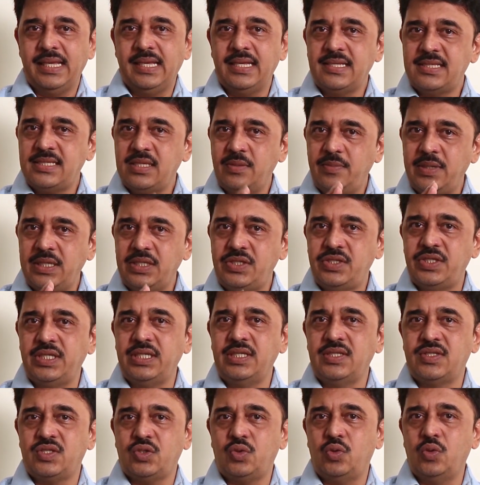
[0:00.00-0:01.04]
किसी भी
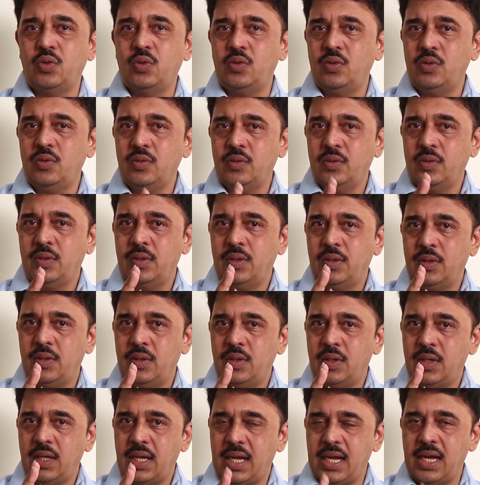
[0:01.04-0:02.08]
चीज़ को
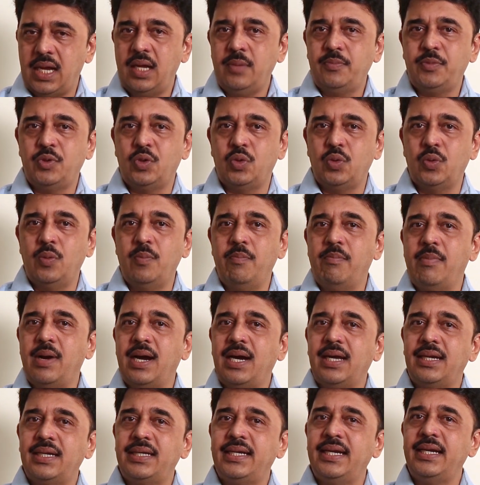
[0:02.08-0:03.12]
आपको
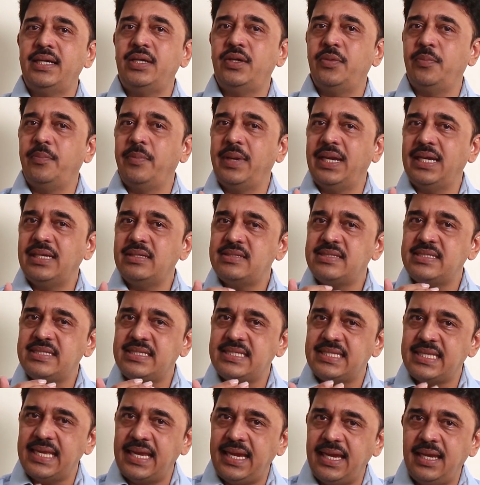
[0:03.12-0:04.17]
मार्केट में
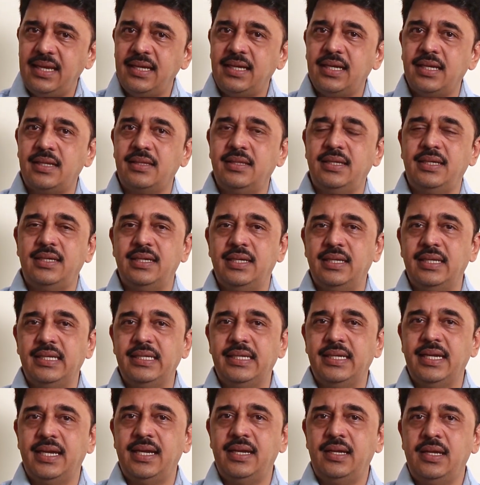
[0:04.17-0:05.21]
सेल करने के
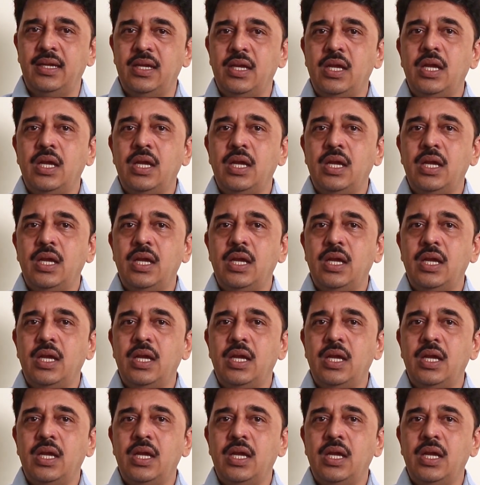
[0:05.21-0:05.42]
लिए